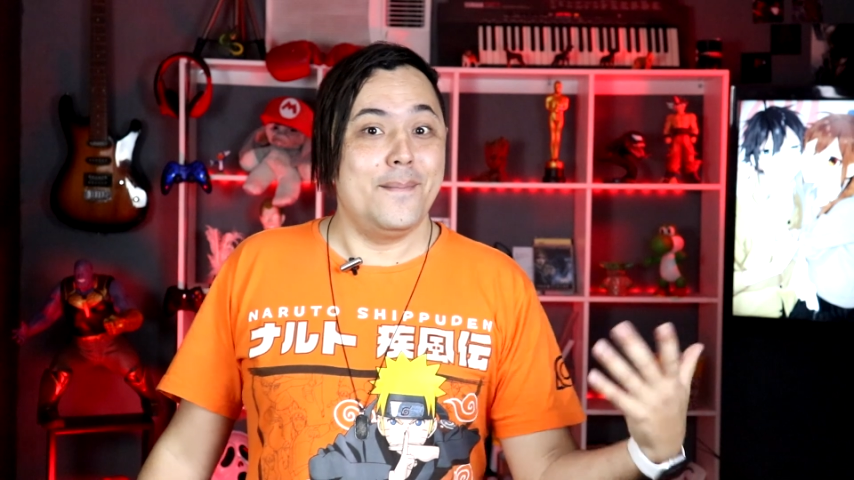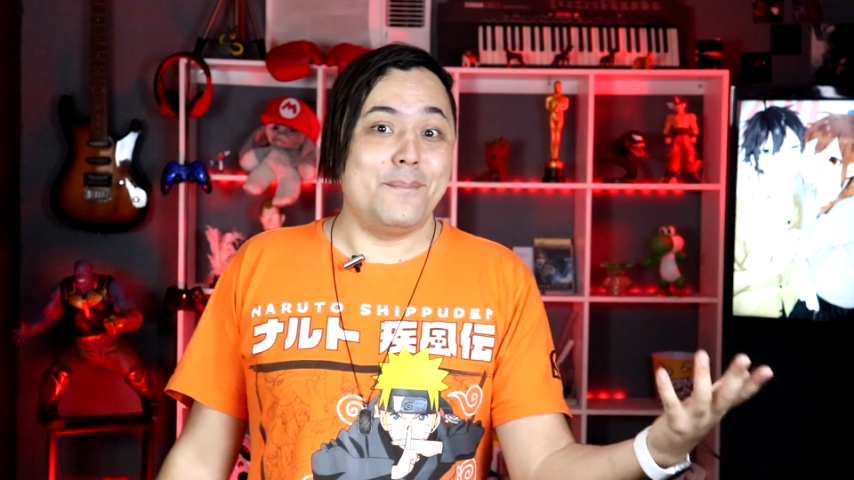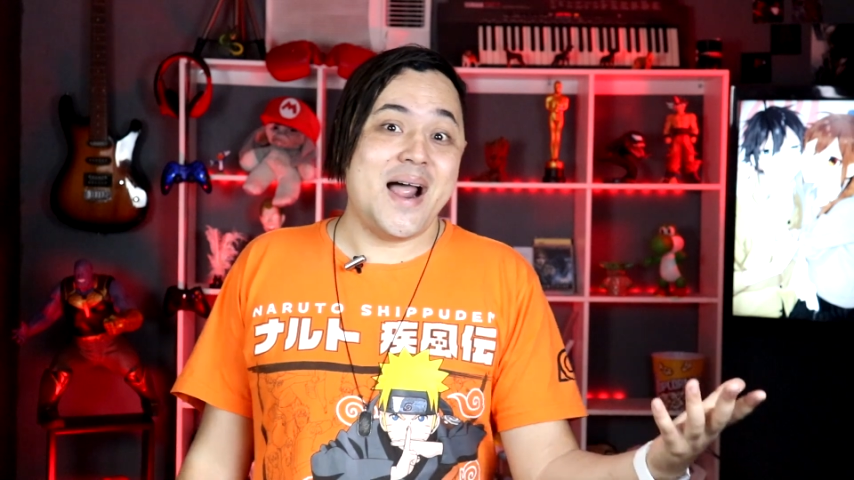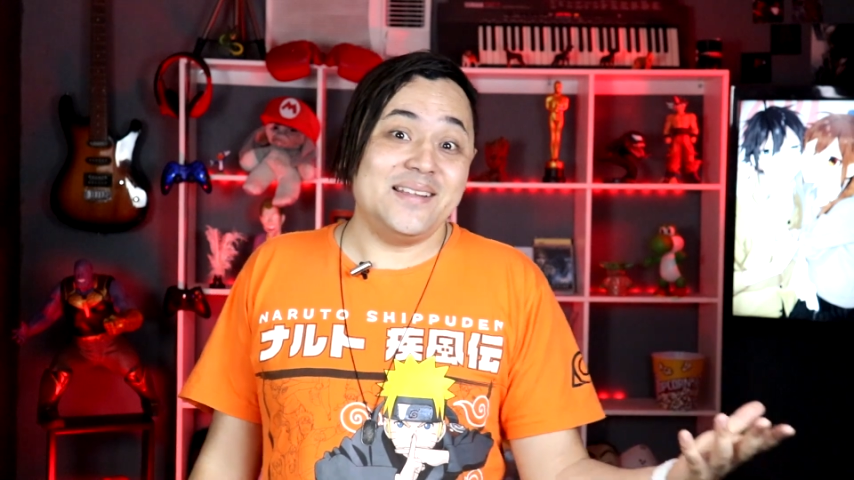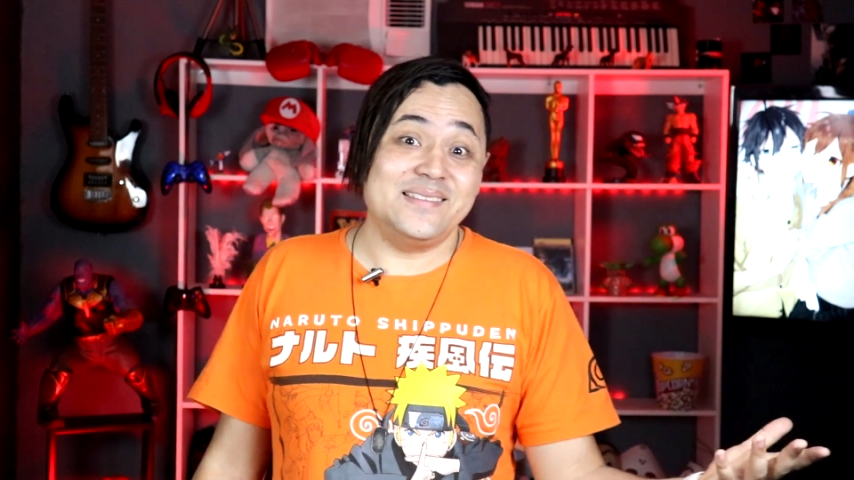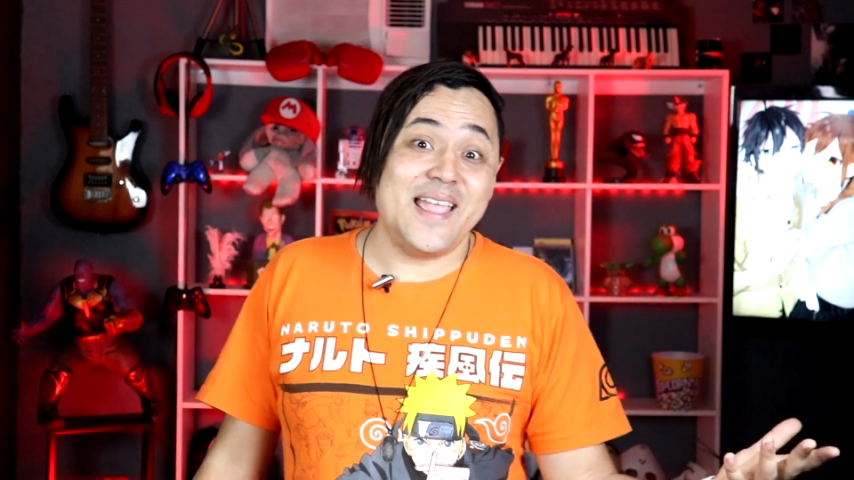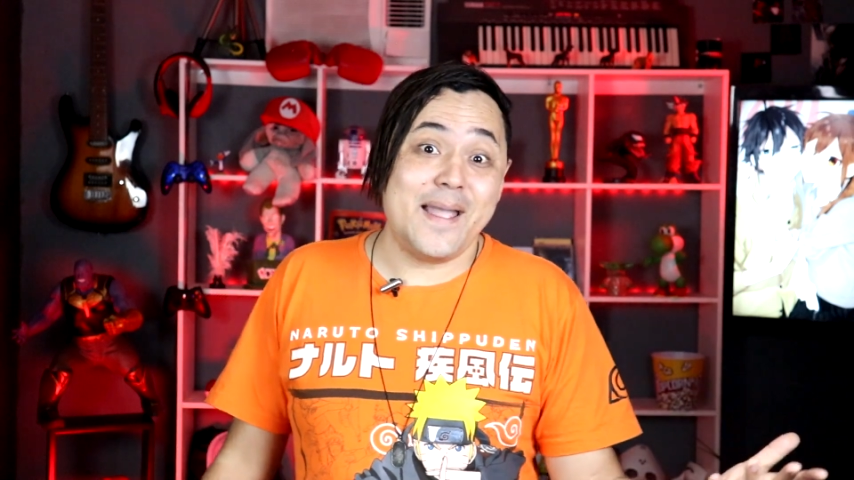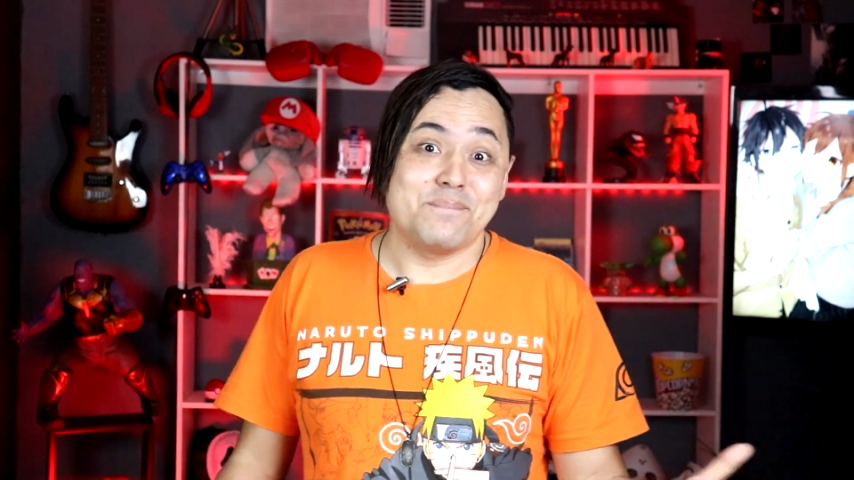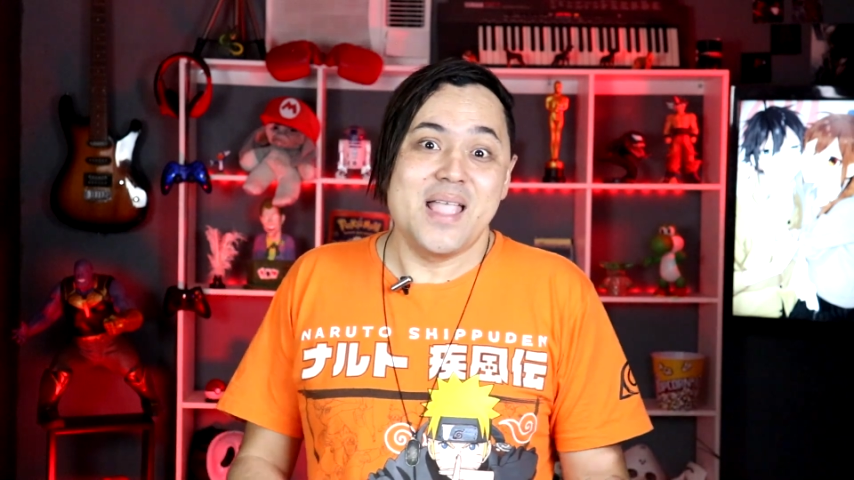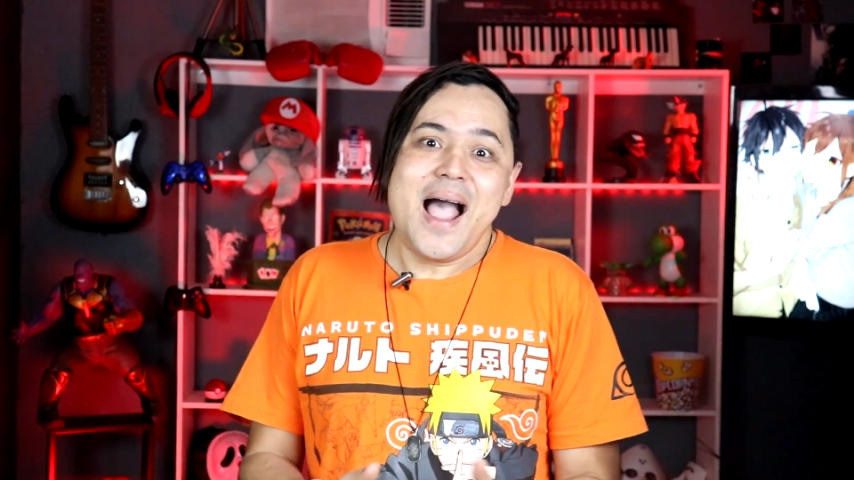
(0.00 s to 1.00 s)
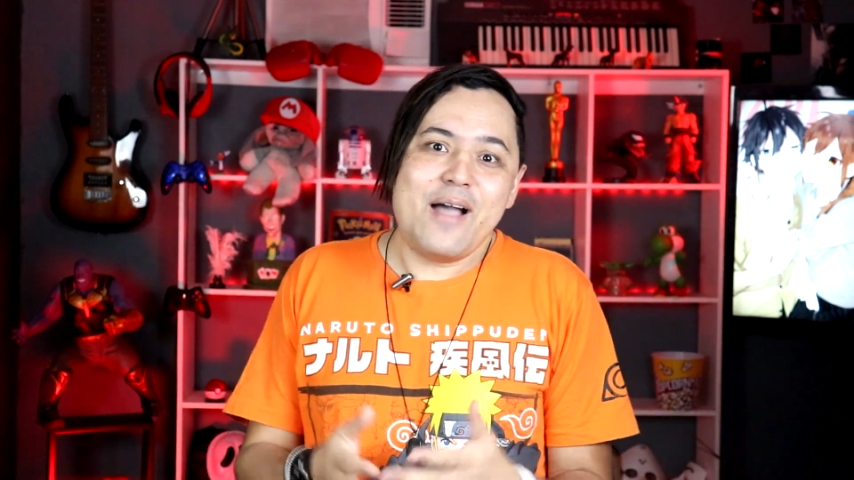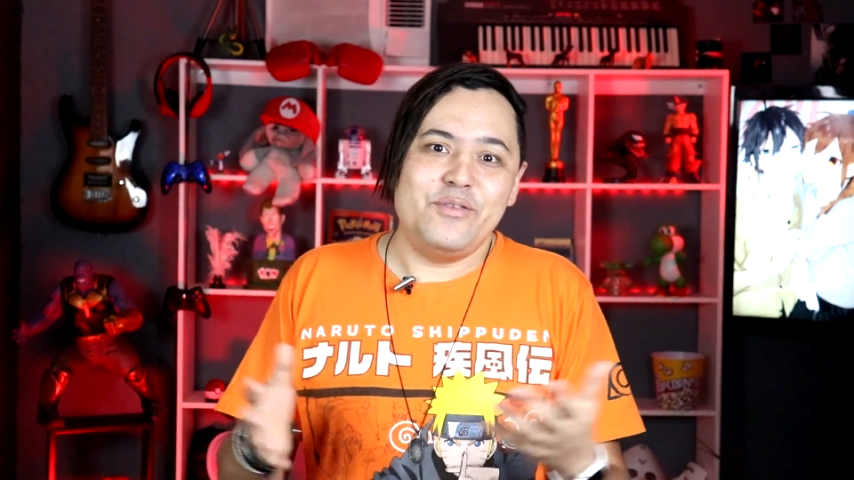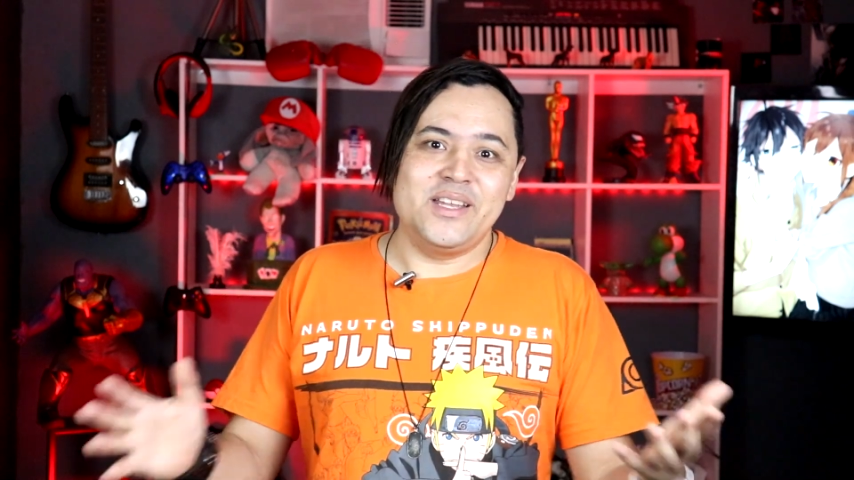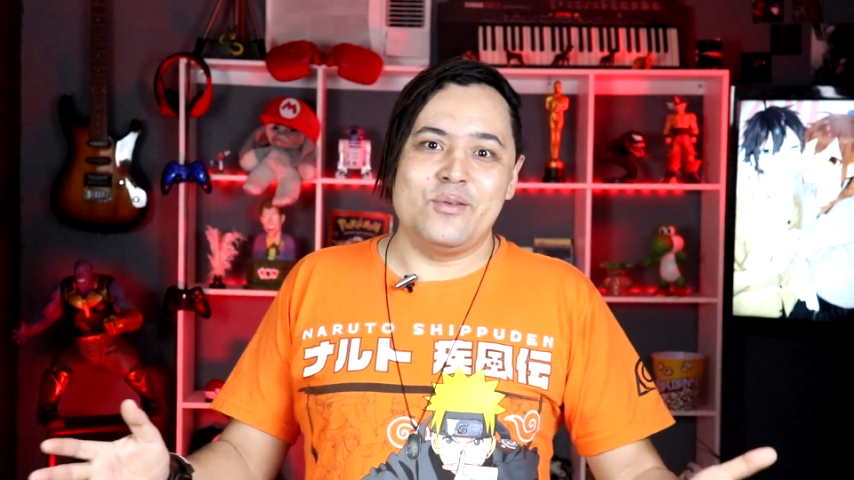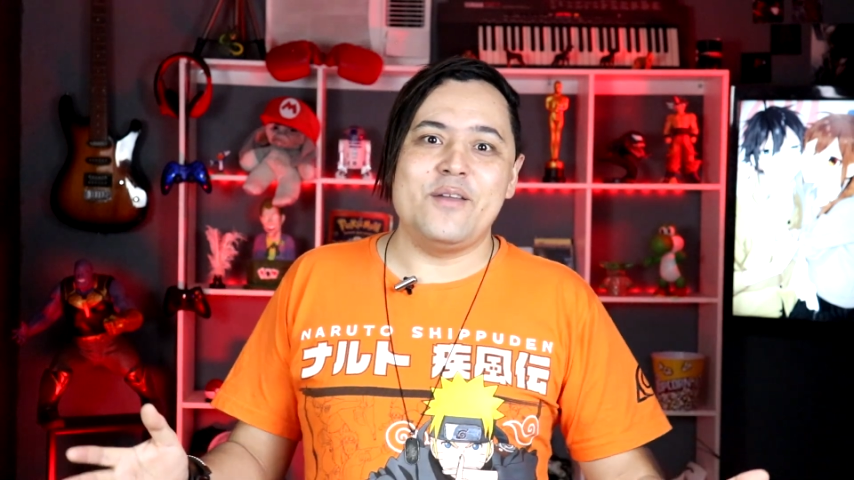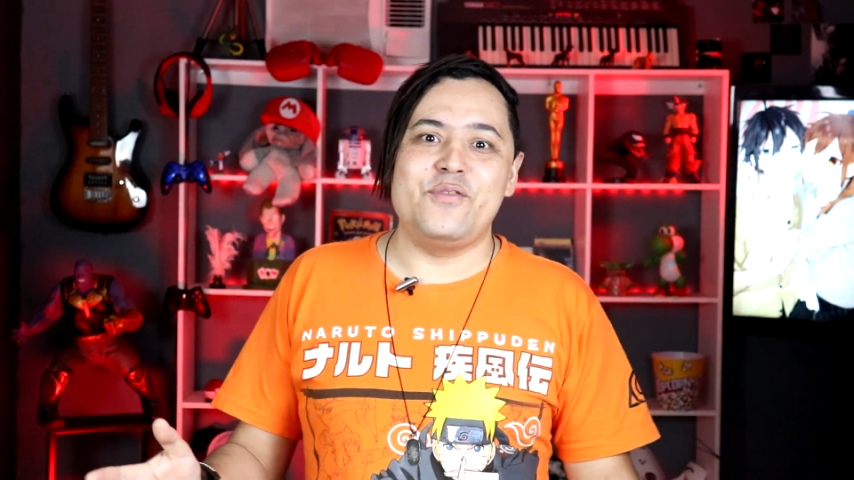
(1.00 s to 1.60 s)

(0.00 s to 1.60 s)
Mas, né, a vida não é